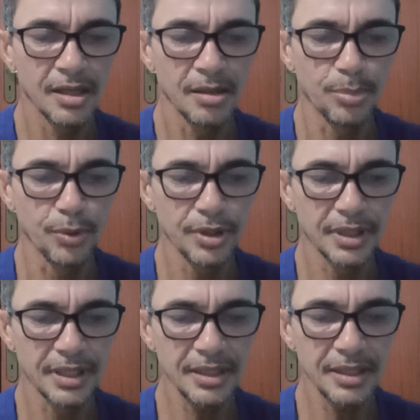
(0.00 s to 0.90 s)

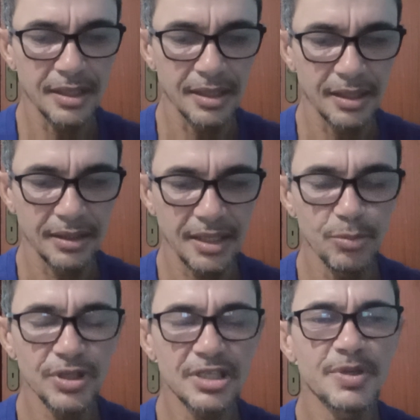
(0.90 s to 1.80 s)
Porque tem
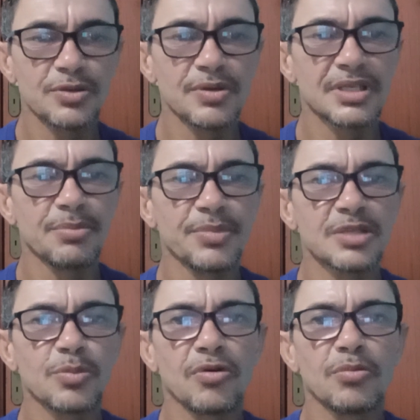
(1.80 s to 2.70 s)
muitas pessoas que
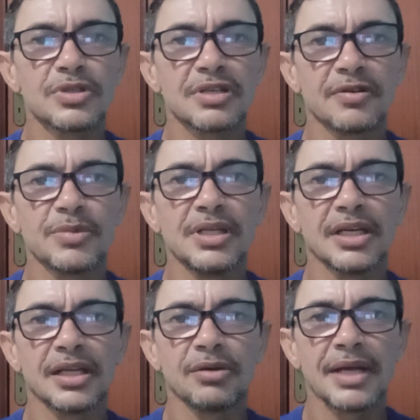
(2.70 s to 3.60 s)
mesmo com o Bolsa Família,
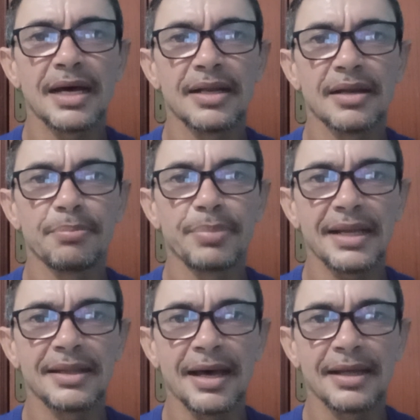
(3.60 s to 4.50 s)
que não dá para
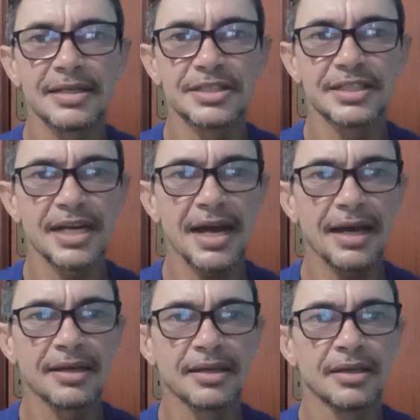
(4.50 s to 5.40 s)
nada,
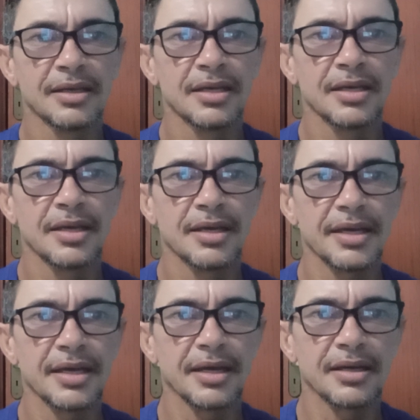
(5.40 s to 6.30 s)
já
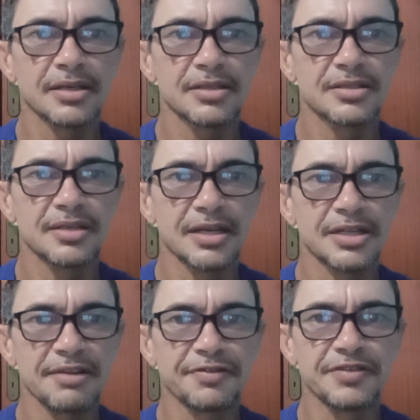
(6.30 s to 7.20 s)
é,
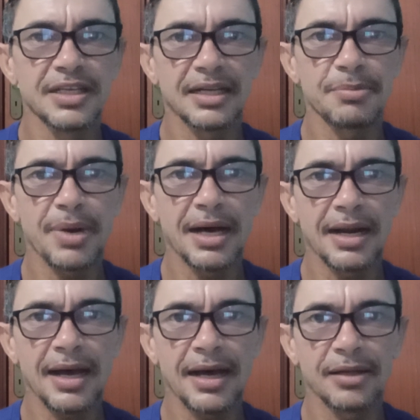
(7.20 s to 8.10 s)
já fica ali
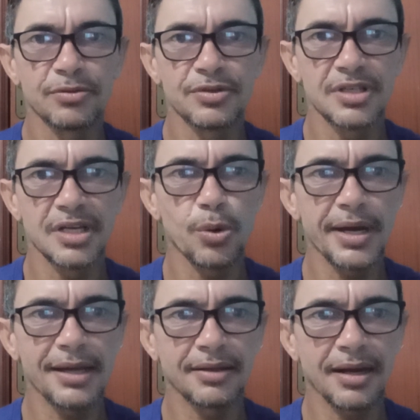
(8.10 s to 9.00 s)
parado, sem correr
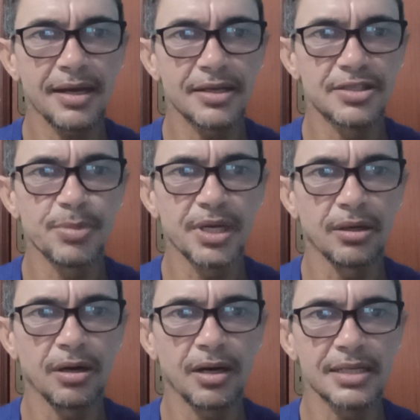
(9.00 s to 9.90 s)
atrás de
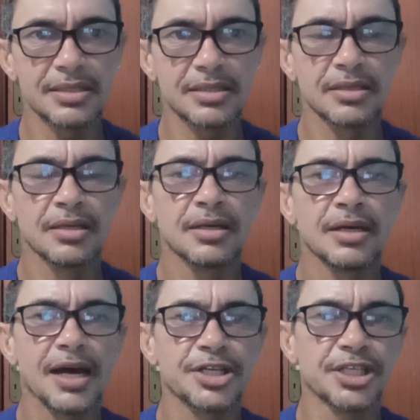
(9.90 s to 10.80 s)
melhoras,
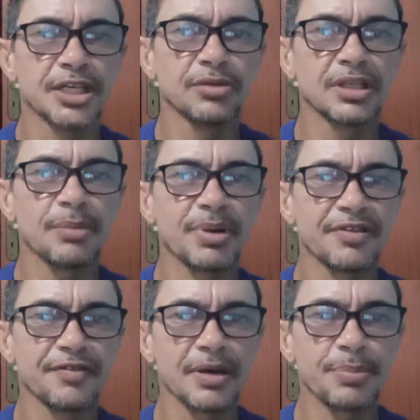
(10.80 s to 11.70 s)
achando que dá para
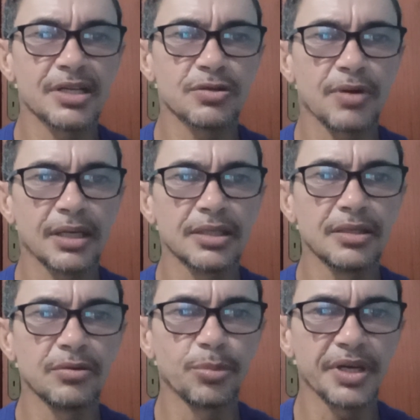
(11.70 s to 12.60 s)
viver apenas com
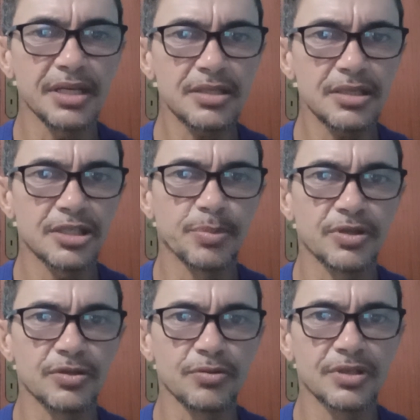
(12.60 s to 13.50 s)
aquilo, porque existe
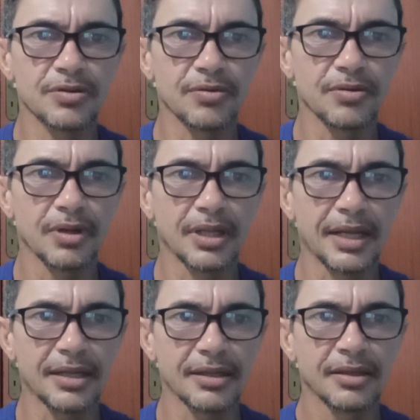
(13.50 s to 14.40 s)
pessoas
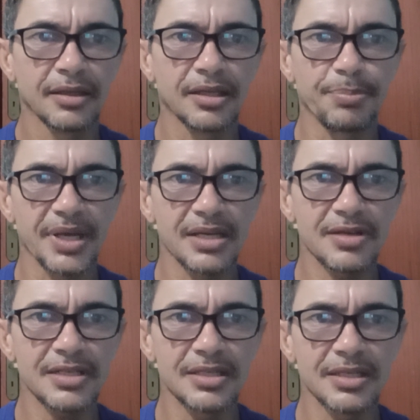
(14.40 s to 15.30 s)
né, que pensam
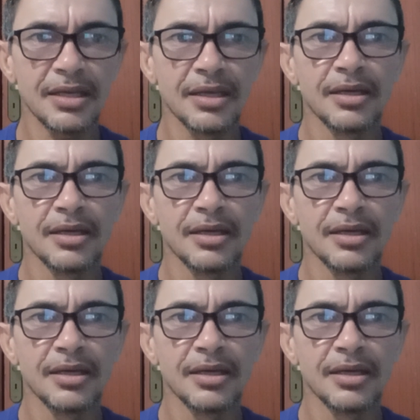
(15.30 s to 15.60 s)
assim.